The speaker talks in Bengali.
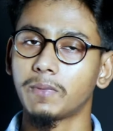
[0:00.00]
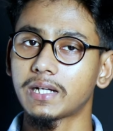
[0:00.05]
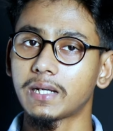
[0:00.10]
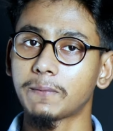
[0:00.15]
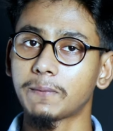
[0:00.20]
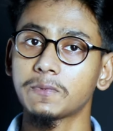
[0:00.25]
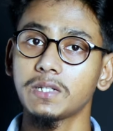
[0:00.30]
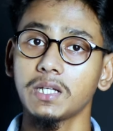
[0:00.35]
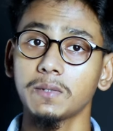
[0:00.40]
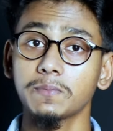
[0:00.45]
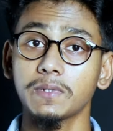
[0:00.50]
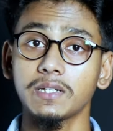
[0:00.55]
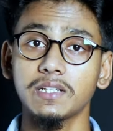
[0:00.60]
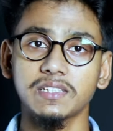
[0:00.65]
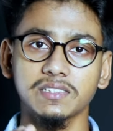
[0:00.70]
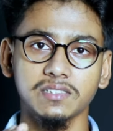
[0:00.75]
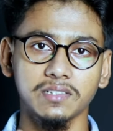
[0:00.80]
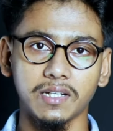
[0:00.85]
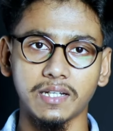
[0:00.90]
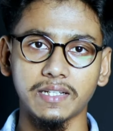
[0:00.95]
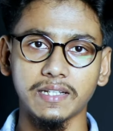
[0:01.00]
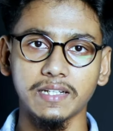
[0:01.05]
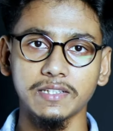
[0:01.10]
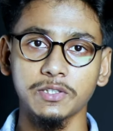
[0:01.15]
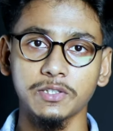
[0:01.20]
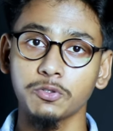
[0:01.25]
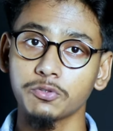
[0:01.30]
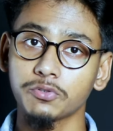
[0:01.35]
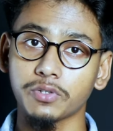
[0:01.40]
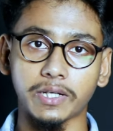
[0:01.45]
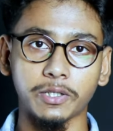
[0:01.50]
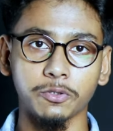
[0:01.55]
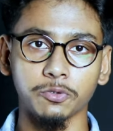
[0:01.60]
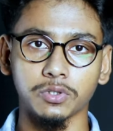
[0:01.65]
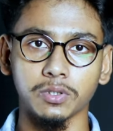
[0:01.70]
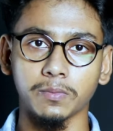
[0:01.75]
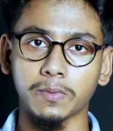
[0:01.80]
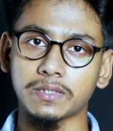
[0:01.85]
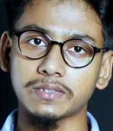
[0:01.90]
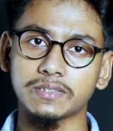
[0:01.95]
বাট আপনি আপনার ন্যাশনাল আইডি কার্ড দিয়েও ট্রাই
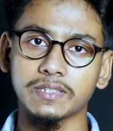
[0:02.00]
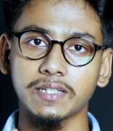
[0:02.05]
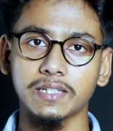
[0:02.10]
করতে পারেন